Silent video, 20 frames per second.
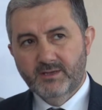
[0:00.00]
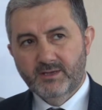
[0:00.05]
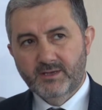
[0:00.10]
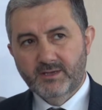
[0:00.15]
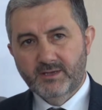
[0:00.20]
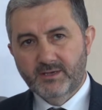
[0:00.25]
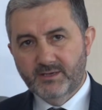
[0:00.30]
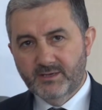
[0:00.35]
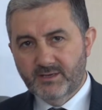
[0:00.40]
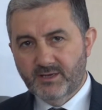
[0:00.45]

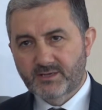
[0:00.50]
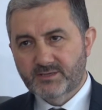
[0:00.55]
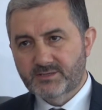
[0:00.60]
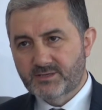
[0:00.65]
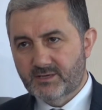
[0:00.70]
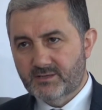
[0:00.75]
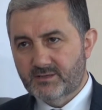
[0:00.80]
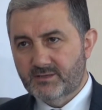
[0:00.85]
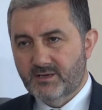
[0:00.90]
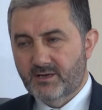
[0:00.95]
E,
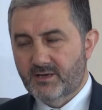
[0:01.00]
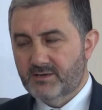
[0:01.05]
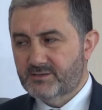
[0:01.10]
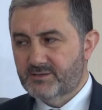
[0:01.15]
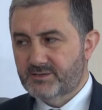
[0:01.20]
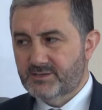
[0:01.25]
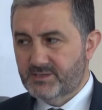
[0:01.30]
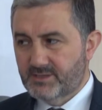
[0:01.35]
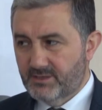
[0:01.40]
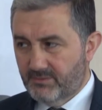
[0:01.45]

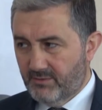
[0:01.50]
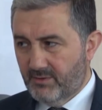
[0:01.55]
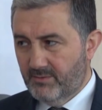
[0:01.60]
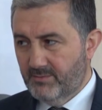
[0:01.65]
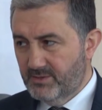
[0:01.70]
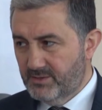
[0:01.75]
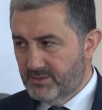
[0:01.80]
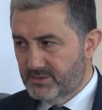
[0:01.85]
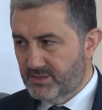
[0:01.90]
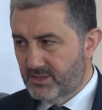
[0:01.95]
artış devam
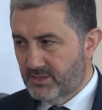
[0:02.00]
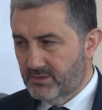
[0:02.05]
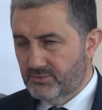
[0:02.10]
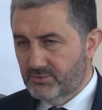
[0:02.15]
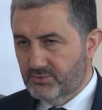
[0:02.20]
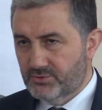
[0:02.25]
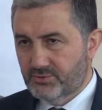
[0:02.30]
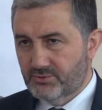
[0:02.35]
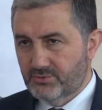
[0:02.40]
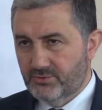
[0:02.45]
edeceğini
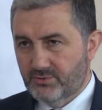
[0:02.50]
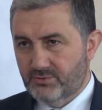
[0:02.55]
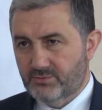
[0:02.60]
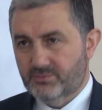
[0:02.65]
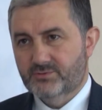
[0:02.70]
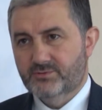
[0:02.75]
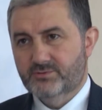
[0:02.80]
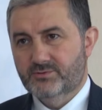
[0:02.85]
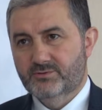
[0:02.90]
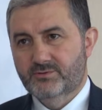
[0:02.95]

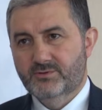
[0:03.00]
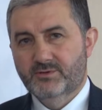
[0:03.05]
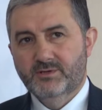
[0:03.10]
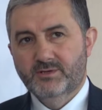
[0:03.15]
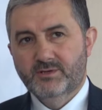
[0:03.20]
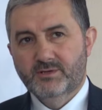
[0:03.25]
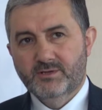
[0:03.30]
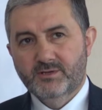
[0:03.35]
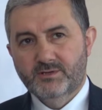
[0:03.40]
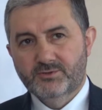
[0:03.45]
düşünüyoruz.
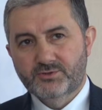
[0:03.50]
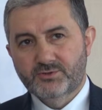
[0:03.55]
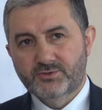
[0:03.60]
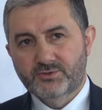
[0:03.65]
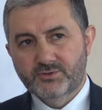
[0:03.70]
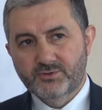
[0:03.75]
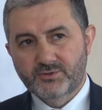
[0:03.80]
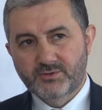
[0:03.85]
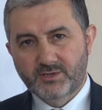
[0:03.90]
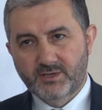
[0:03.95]
E,
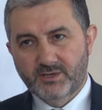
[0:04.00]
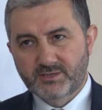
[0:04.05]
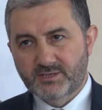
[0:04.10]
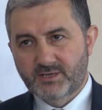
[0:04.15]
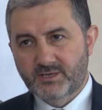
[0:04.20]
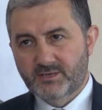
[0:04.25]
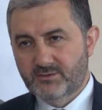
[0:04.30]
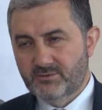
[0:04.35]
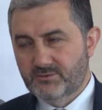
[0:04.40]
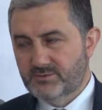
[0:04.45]
çünkü
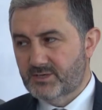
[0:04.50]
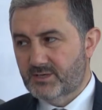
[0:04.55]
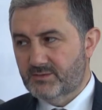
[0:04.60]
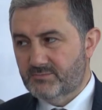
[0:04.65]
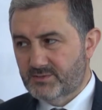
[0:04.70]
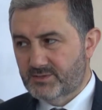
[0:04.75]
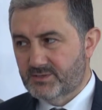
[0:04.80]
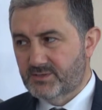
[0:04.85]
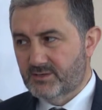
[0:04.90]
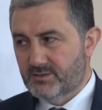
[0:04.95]
geçen yıl
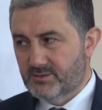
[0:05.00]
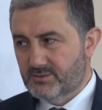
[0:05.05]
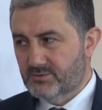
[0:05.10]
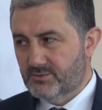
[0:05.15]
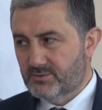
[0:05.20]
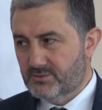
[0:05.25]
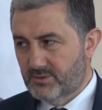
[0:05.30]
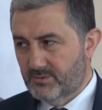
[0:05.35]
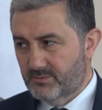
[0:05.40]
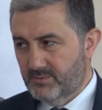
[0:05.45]

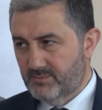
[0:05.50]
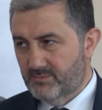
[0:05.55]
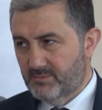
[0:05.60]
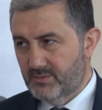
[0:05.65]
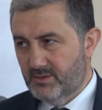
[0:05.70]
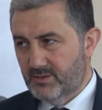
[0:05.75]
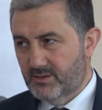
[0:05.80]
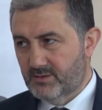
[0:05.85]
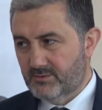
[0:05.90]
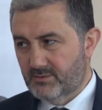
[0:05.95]
168.1
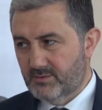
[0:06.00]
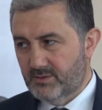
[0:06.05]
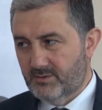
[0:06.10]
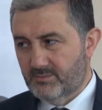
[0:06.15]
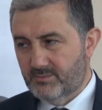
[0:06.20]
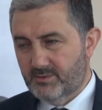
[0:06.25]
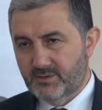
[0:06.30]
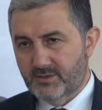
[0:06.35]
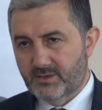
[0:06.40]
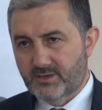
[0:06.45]
milyar dolar
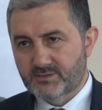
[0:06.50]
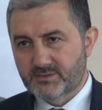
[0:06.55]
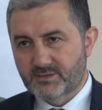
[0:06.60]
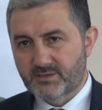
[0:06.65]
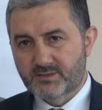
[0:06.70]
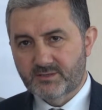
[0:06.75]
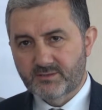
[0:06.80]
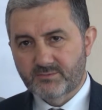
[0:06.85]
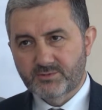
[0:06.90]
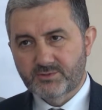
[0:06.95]
bir
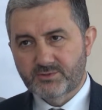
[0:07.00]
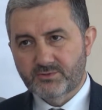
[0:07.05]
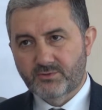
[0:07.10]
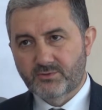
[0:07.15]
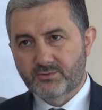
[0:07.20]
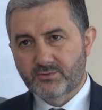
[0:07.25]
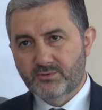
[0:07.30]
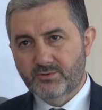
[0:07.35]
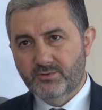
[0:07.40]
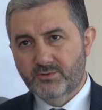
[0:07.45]
ihracatımız
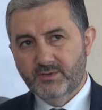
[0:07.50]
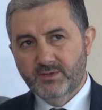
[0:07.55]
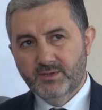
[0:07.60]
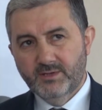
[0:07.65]
oldu.